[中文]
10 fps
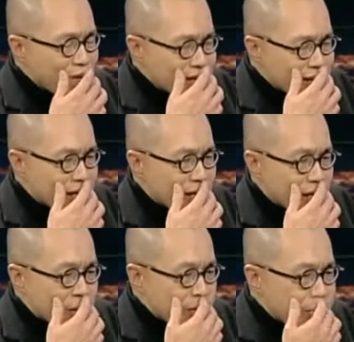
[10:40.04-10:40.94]
但现在
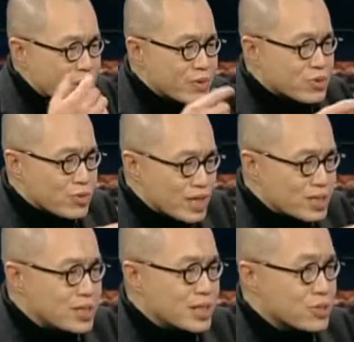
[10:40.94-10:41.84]
呢，因为全
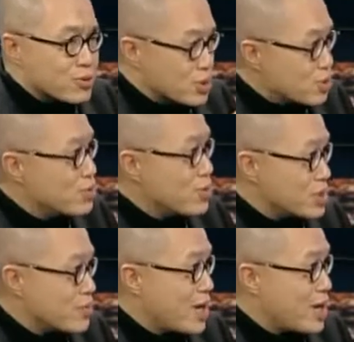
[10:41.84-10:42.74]
世界除了中
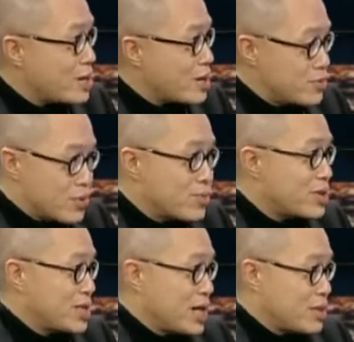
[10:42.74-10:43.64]
国之外，很多
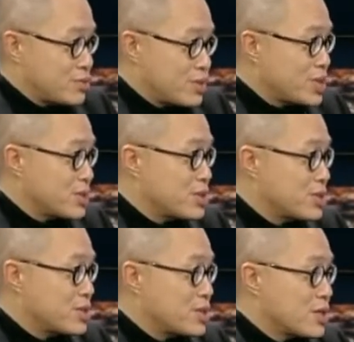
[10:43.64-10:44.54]
国家、很多城
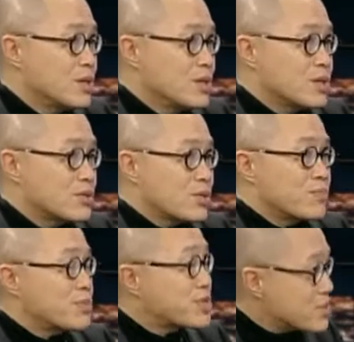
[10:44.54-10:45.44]
市的人都
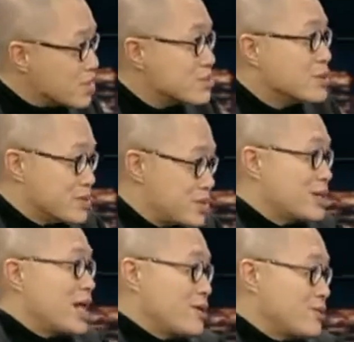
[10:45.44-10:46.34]
不信任
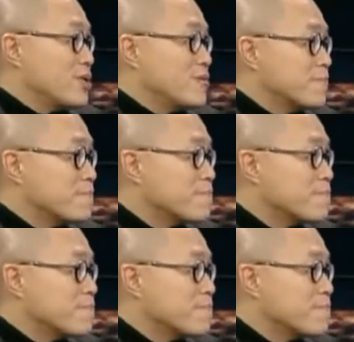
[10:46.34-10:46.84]
自来水。